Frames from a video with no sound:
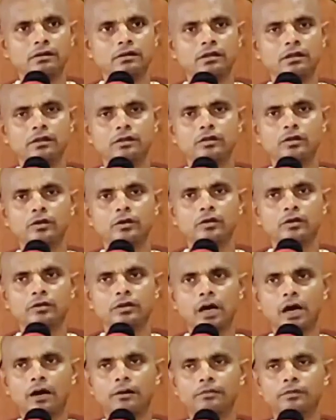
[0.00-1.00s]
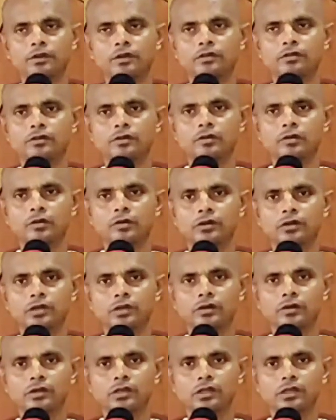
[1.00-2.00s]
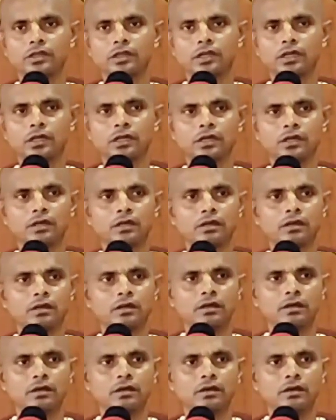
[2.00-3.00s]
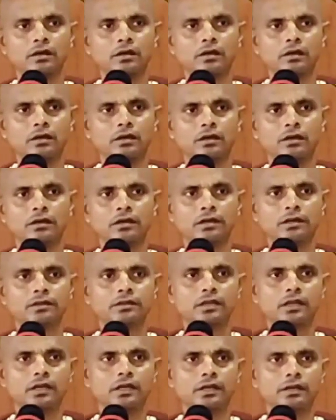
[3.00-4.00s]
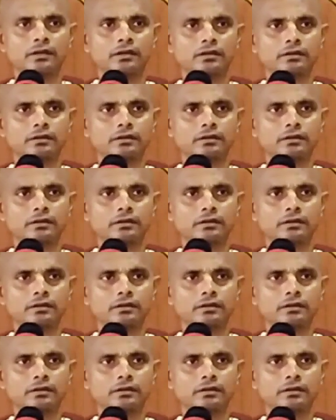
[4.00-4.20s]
তীর্থ ধাম দর্শন করতে করতে তিনি গিয়েছিলেন